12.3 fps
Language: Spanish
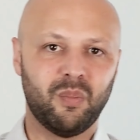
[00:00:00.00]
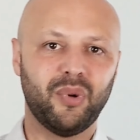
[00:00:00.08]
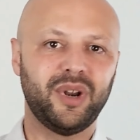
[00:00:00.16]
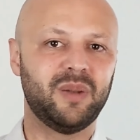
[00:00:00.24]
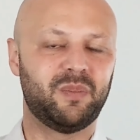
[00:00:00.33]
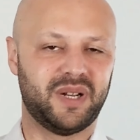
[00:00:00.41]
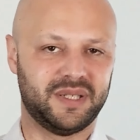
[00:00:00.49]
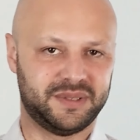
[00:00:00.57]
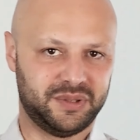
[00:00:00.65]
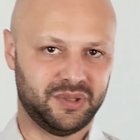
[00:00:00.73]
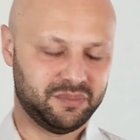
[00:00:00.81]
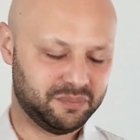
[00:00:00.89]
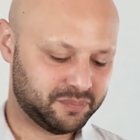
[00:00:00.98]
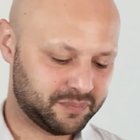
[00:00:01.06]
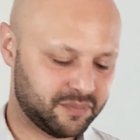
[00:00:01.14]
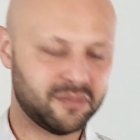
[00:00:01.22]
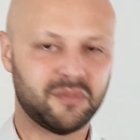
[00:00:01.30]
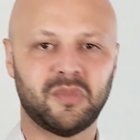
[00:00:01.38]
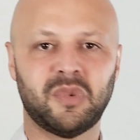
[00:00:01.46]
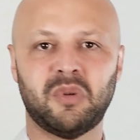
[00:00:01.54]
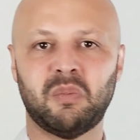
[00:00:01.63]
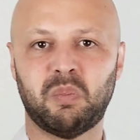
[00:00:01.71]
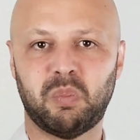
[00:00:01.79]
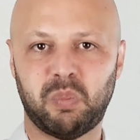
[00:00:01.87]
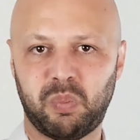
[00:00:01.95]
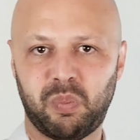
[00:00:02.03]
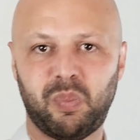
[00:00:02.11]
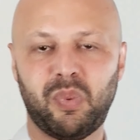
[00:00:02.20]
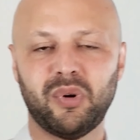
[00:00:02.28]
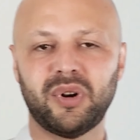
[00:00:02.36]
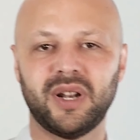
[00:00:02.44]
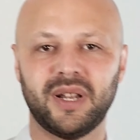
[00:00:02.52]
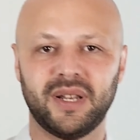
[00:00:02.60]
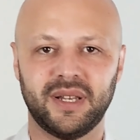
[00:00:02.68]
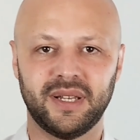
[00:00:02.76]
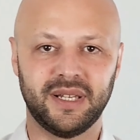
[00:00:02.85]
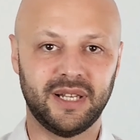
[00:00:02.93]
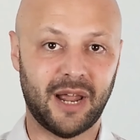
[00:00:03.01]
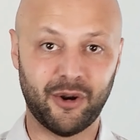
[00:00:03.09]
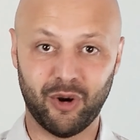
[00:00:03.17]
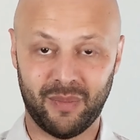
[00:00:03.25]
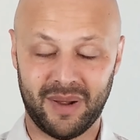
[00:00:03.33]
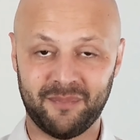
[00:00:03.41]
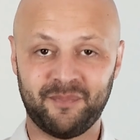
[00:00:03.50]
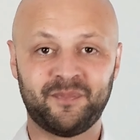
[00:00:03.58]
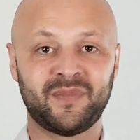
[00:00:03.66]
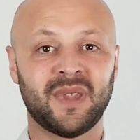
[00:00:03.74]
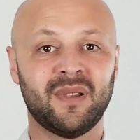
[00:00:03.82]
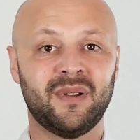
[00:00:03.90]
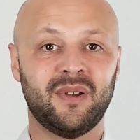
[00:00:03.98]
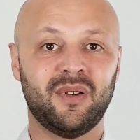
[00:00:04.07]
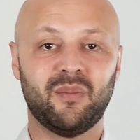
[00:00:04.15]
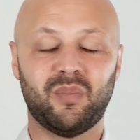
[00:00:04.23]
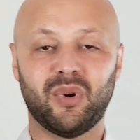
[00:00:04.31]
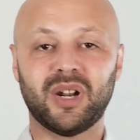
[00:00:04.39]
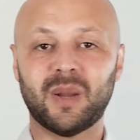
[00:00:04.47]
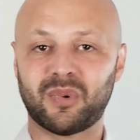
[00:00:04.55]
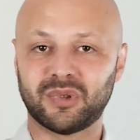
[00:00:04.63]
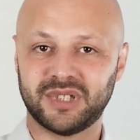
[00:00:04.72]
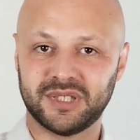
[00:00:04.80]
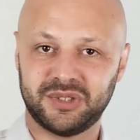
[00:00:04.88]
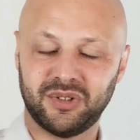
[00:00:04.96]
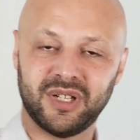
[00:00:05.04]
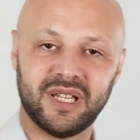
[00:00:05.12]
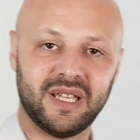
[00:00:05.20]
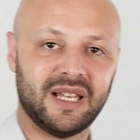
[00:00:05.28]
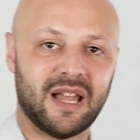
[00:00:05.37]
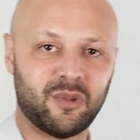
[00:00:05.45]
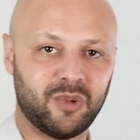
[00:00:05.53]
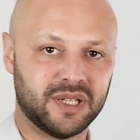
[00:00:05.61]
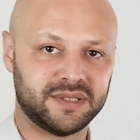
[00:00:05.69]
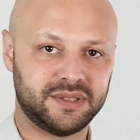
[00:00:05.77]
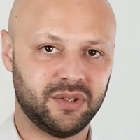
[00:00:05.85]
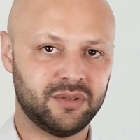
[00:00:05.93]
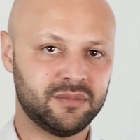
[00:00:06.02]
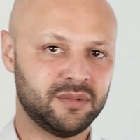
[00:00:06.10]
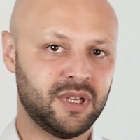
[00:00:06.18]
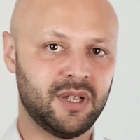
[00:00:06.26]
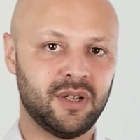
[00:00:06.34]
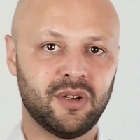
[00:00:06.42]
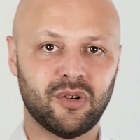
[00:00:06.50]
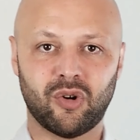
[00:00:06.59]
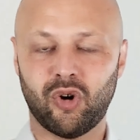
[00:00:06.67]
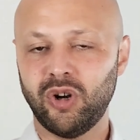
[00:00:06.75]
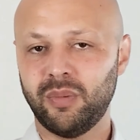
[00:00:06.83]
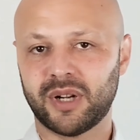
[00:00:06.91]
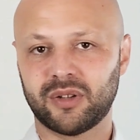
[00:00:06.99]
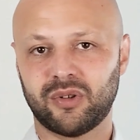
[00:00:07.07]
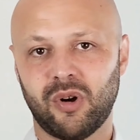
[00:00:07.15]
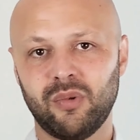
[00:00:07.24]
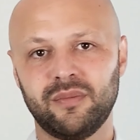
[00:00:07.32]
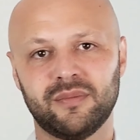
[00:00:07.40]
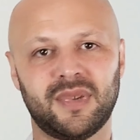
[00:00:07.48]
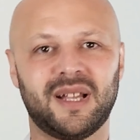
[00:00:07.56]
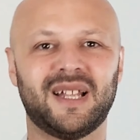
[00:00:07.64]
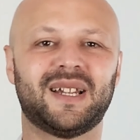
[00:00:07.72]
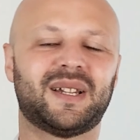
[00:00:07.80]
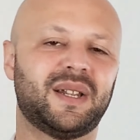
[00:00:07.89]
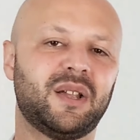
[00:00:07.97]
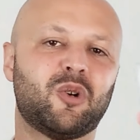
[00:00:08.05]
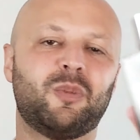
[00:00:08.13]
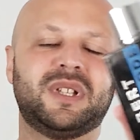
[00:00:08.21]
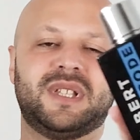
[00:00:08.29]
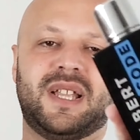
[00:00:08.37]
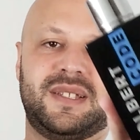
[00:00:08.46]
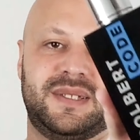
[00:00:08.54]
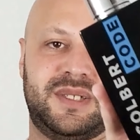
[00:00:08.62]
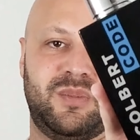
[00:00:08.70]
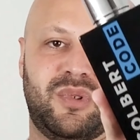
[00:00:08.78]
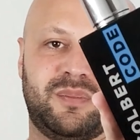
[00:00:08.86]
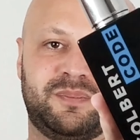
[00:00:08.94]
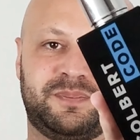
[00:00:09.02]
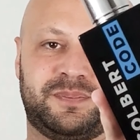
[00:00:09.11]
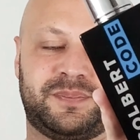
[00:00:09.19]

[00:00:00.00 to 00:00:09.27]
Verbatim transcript: por el precio, por el aroma, por la proyección y la duración, Colbert Code recomendadísimo.